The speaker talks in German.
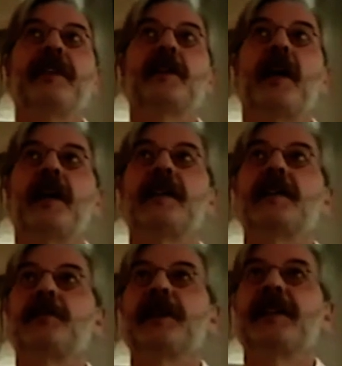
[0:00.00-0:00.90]
wir
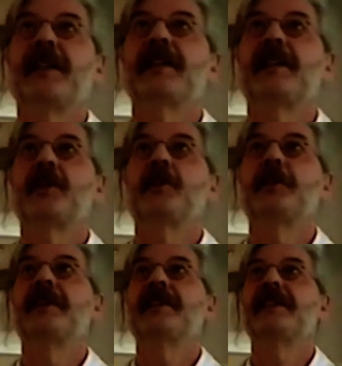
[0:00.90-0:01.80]
anders miteinander
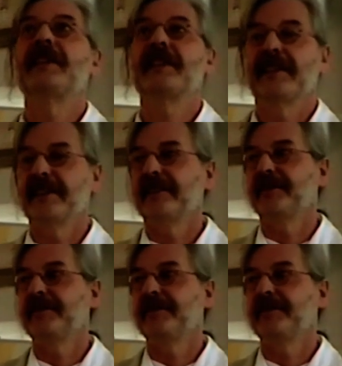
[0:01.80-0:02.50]
kommunizieren,